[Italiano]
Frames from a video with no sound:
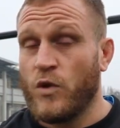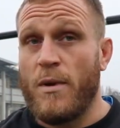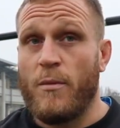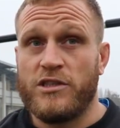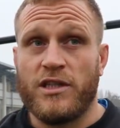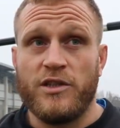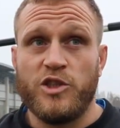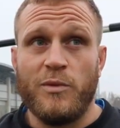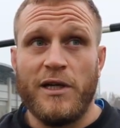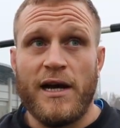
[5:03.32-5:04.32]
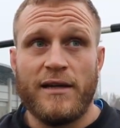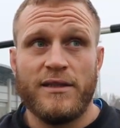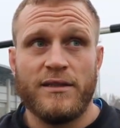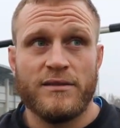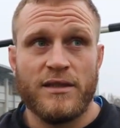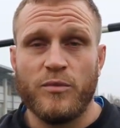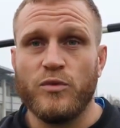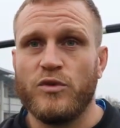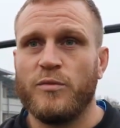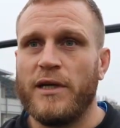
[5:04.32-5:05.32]
dobbiamo essere disciplinati
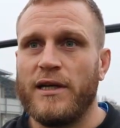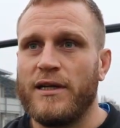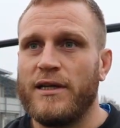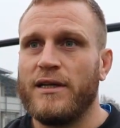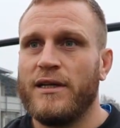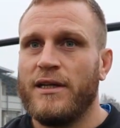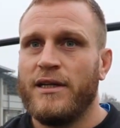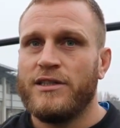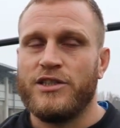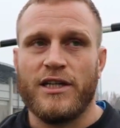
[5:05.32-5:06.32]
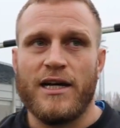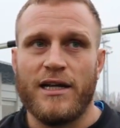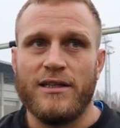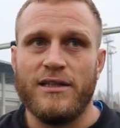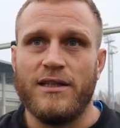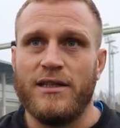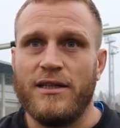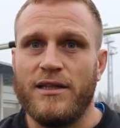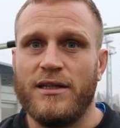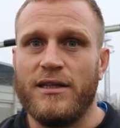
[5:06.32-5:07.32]
appunto per eh, cercare
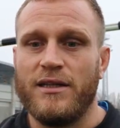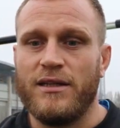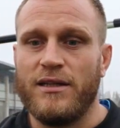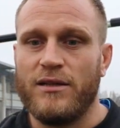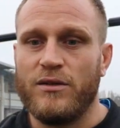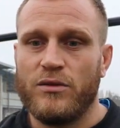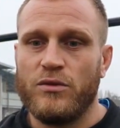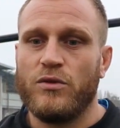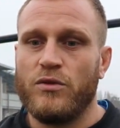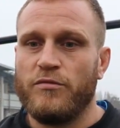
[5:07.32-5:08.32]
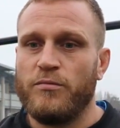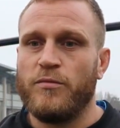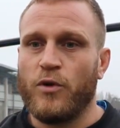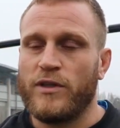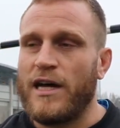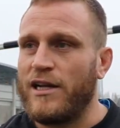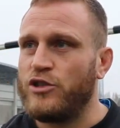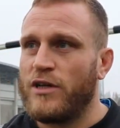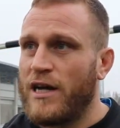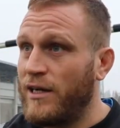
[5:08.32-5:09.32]
di non portarli a
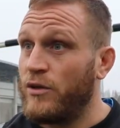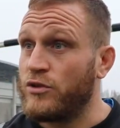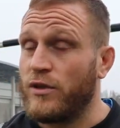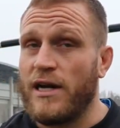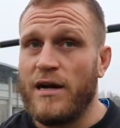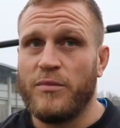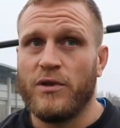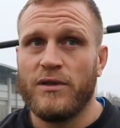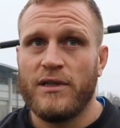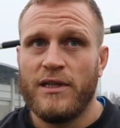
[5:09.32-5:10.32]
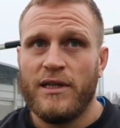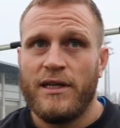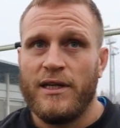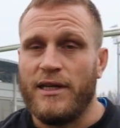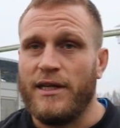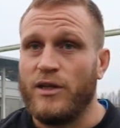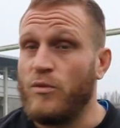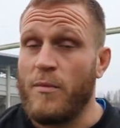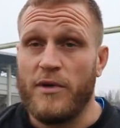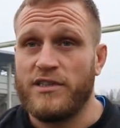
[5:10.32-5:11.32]
giocare nel nostro campo e
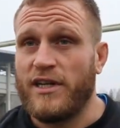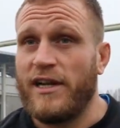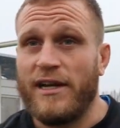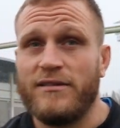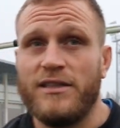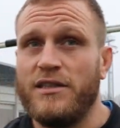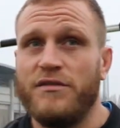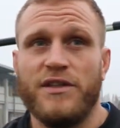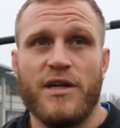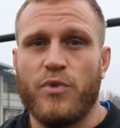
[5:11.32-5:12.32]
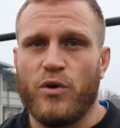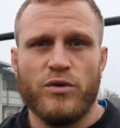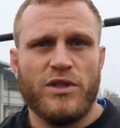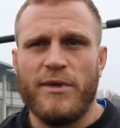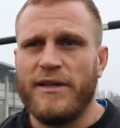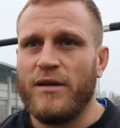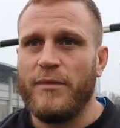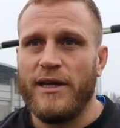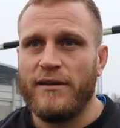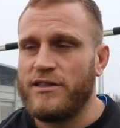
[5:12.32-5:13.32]
dobbiamo essere reattivi e pronti
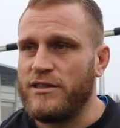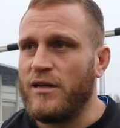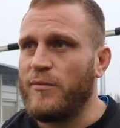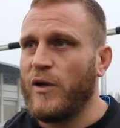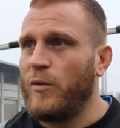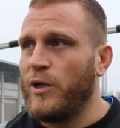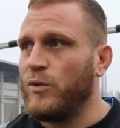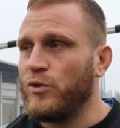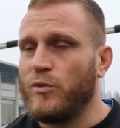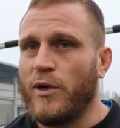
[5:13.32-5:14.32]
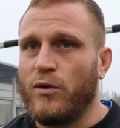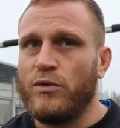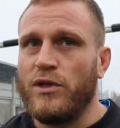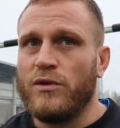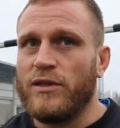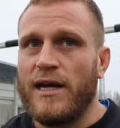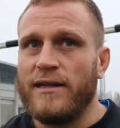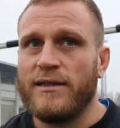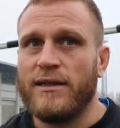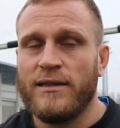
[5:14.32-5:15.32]
mentalmente sin dal primo minuto per tutti gli
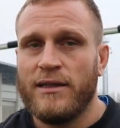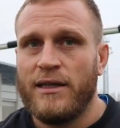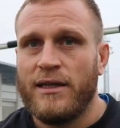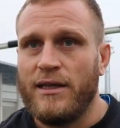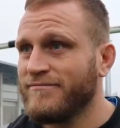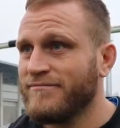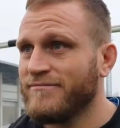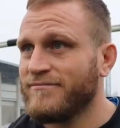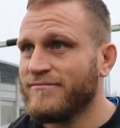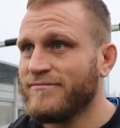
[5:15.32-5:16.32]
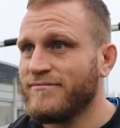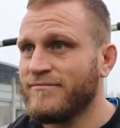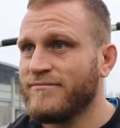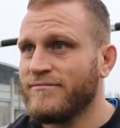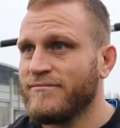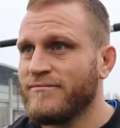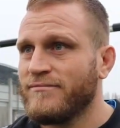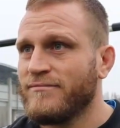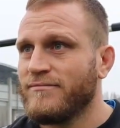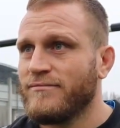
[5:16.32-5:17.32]
80. Da parte loro invece che
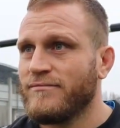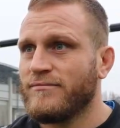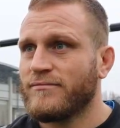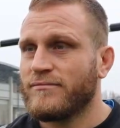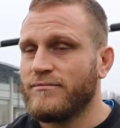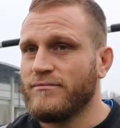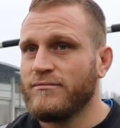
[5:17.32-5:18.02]
partita ti aspetti?